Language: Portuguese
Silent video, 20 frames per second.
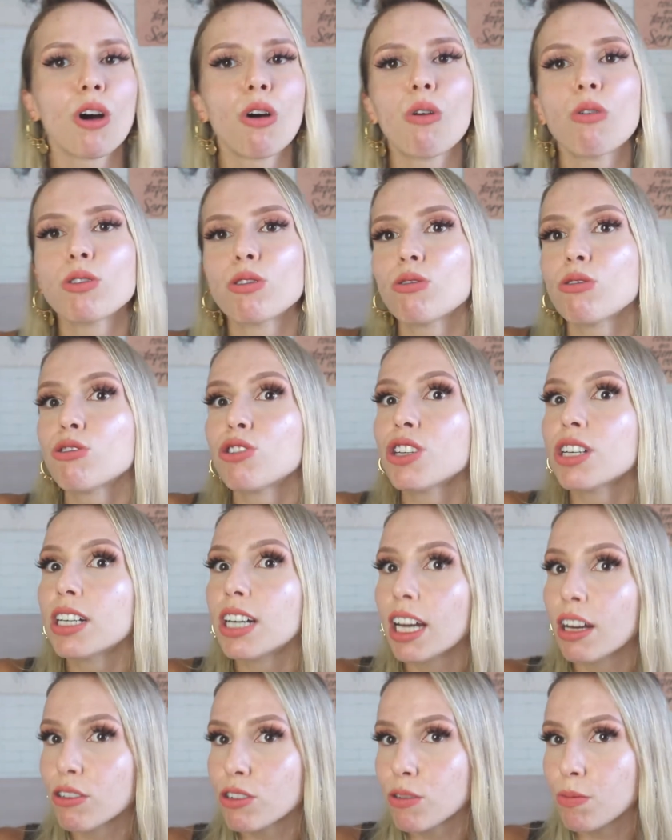os vídeos de
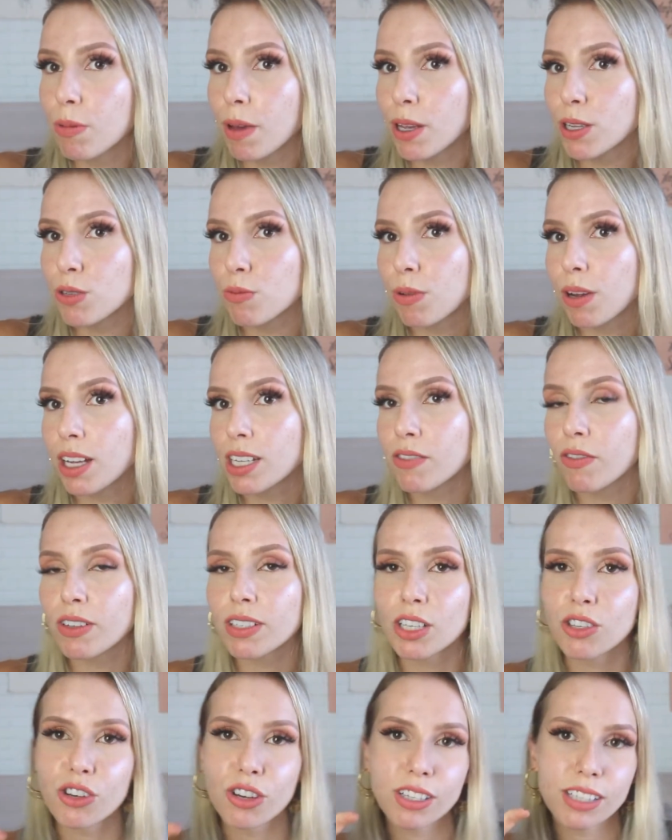ganho de peso, porque se
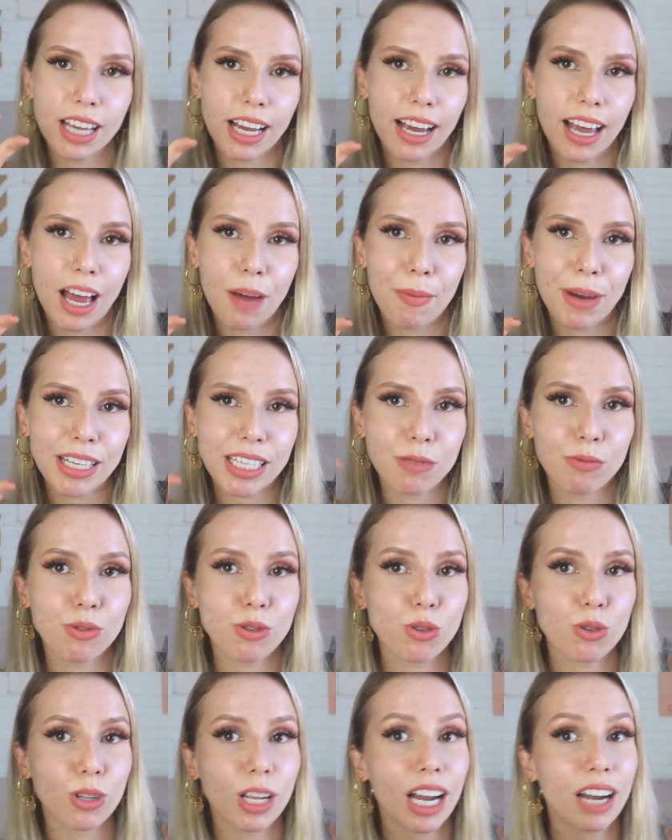você quiser ganhar massa
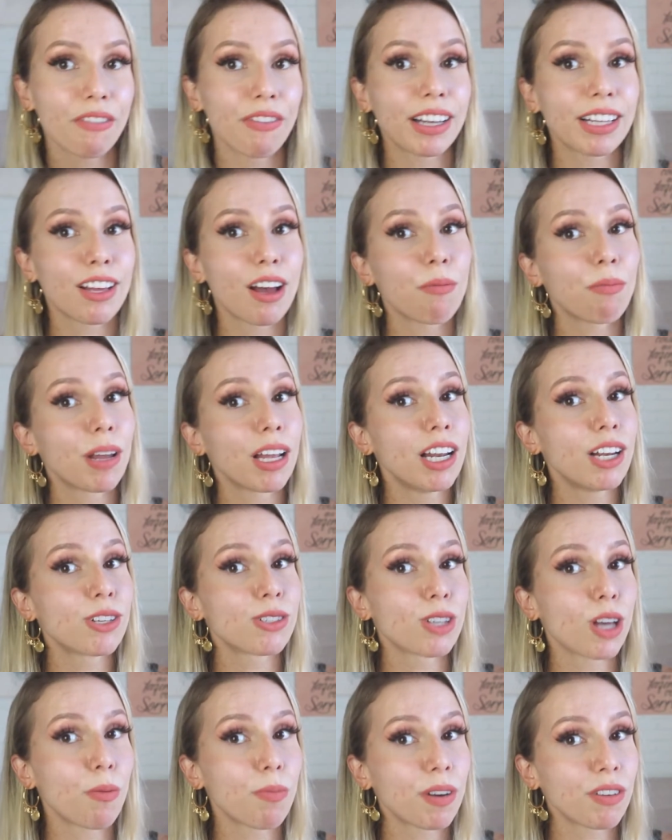muscular vai ter uma
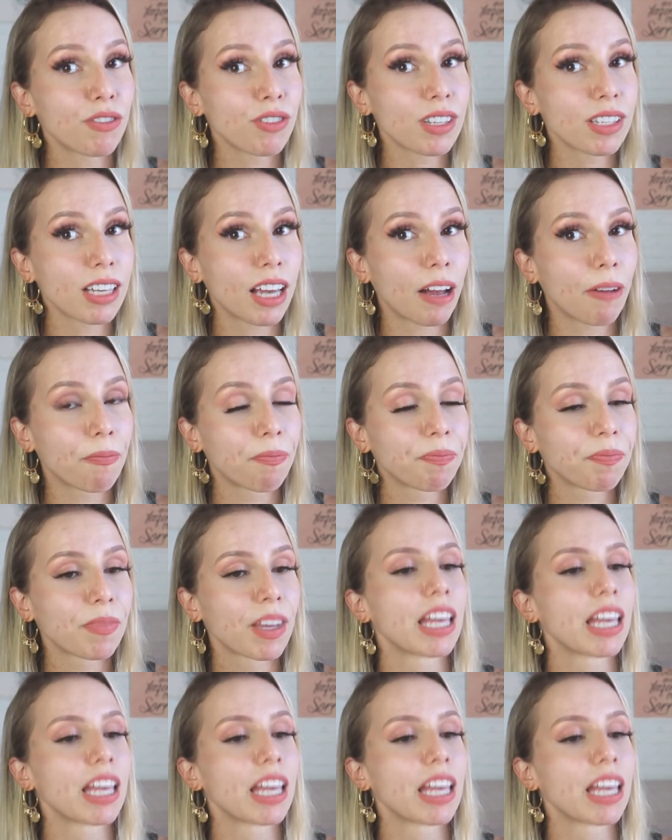playlist só pra você.